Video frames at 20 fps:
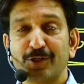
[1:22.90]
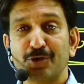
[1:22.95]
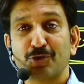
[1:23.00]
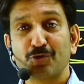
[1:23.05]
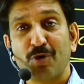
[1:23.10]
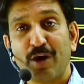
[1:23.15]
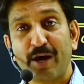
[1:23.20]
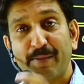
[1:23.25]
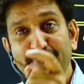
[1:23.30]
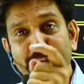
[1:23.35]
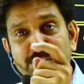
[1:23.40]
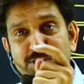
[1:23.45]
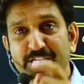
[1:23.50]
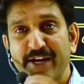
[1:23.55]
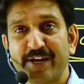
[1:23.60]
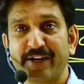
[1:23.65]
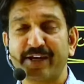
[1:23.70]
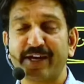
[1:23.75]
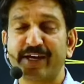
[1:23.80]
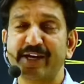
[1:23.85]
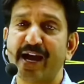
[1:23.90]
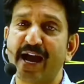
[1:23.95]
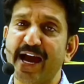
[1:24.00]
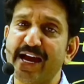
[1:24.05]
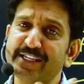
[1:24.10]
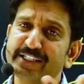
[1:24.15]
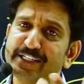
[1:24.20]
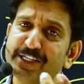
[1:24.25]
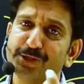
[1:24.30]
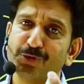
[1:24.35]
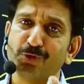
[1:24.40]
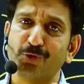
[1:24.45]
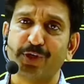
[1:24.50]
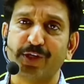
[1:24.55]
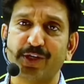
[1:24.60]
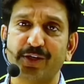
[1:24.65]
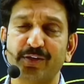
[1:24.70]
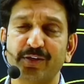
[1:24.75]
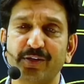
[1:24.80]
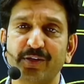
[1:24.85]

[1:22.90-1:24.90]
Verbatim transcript: जो हमेशा ये कहें आएंगी क्यों नहीं